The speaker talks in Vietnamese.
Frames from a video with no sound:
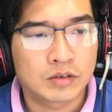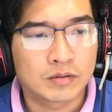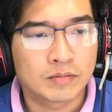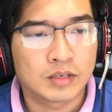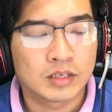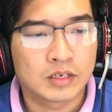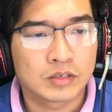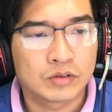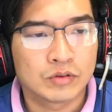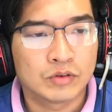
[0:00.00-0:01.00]
Ông già
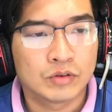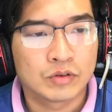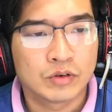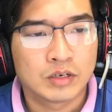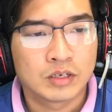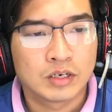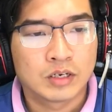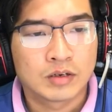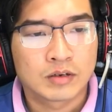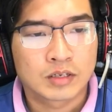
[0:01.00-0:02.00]
không cười mà
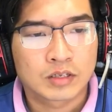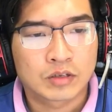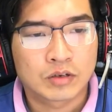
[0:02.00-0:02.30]
nghiêm mặt đáp: